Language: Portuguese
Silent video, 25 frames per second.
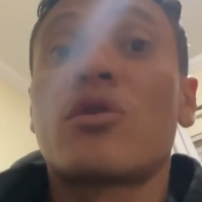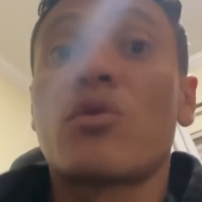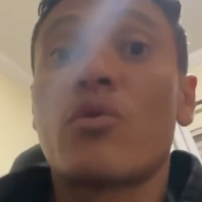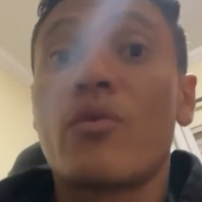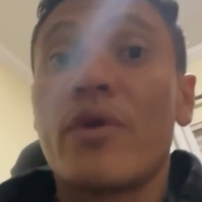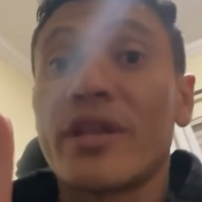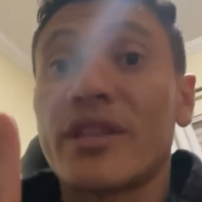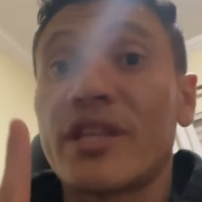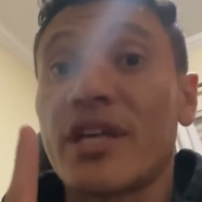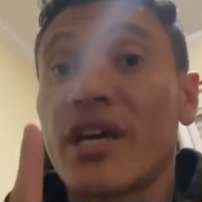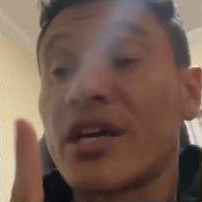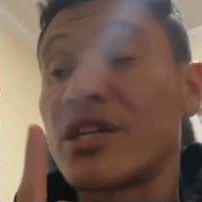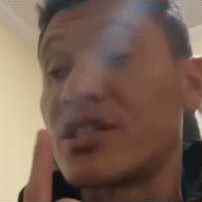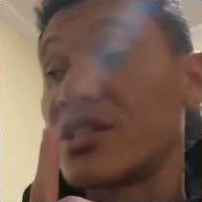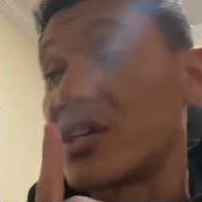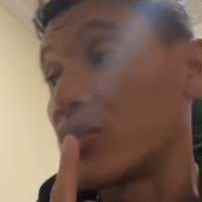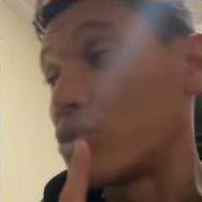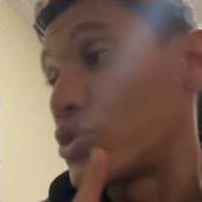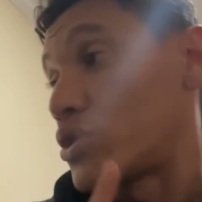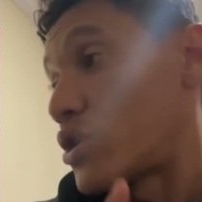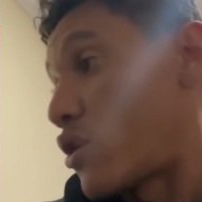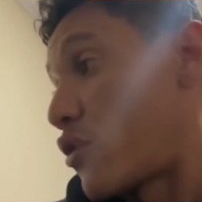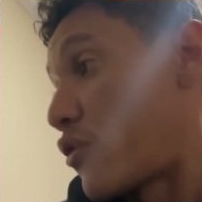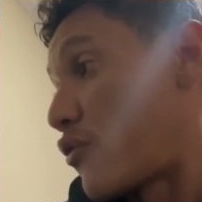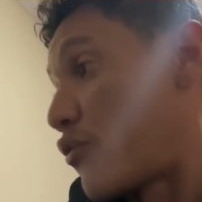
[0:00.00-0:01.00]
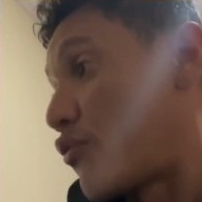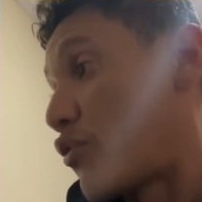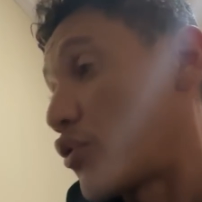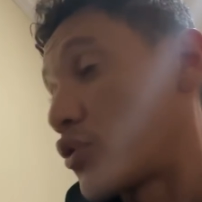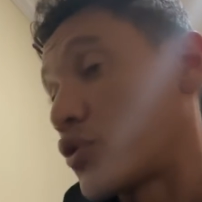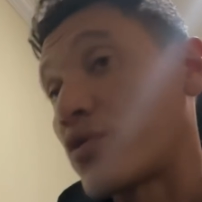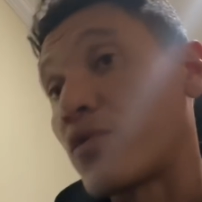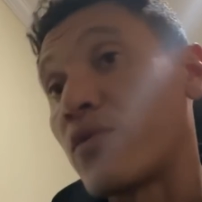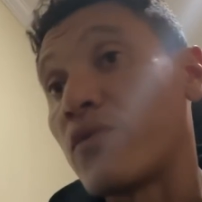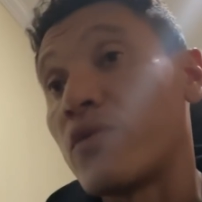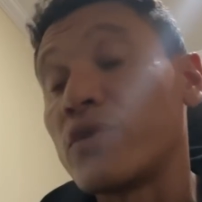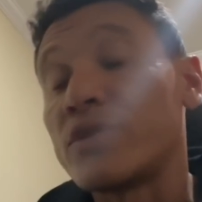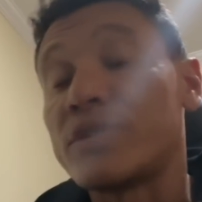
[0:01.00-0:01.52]
aguenta aí que já já eu volto
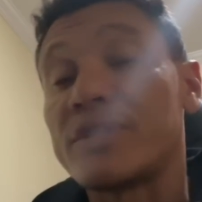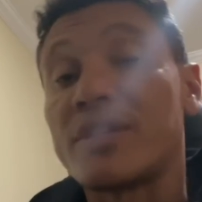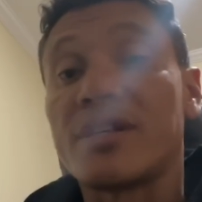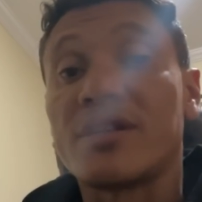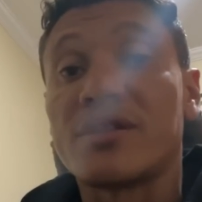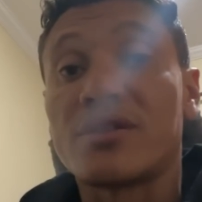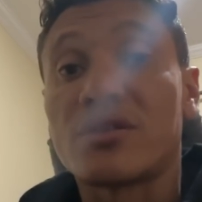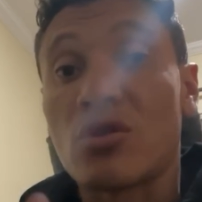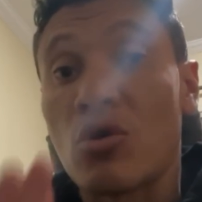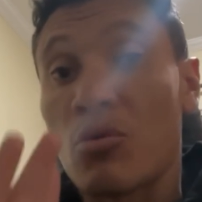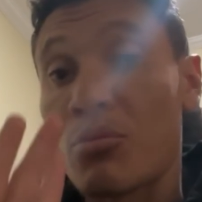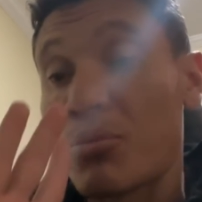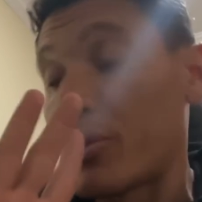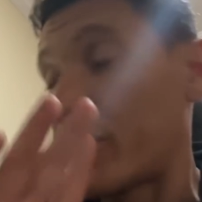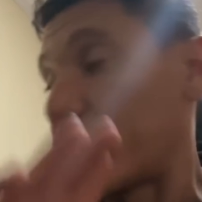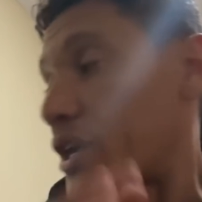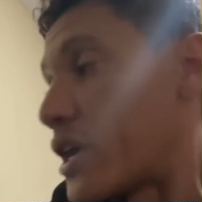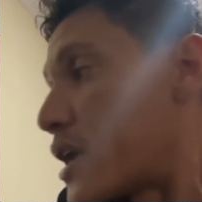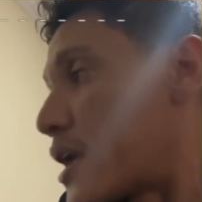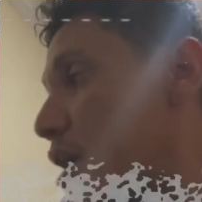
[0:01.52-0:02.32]
com vocês, só um pouquinho.